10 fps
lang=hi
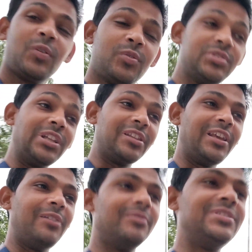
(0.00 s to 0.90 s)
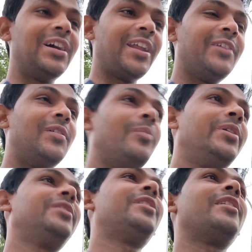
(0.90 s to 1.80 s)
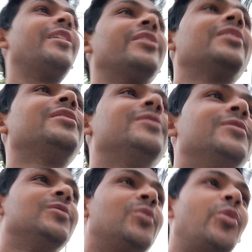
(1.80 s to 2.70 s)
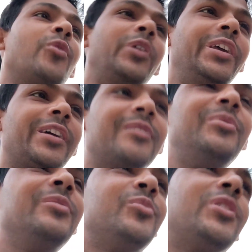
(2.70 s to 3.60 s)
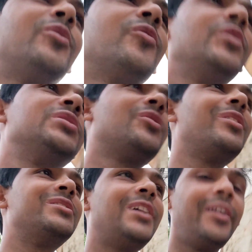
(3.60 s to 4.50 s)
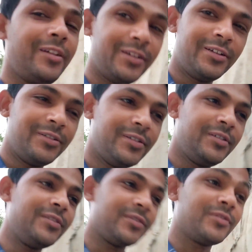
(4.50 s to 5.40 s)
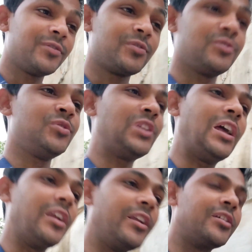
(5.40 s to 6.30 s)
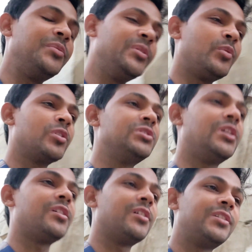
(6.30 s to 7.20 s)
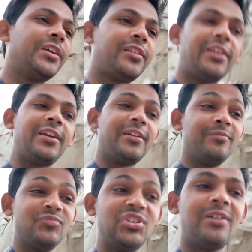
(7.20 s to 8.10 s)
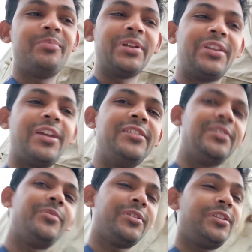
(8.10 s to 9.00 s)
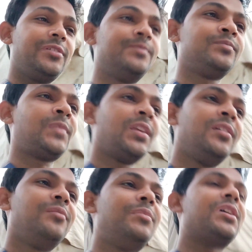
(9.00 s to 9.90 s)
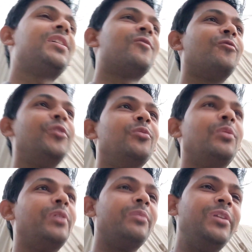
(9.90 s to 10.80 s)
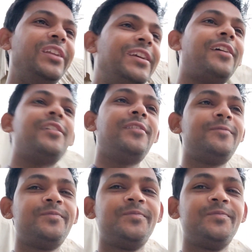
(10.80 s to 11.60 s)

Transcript: तो चलते हैं हम जा रहे हैं वहाँ पे टारगेट तक रोड वही है कमीनपुरा रोड फिशर वाली साइड तो जो टारगेट है कमीनपुरा तक तो जाने का देखते हैं हम जा पाते हैं नहीं जा पाते बाकी आपको वीडियो में अपडेट मिल ही जाएगा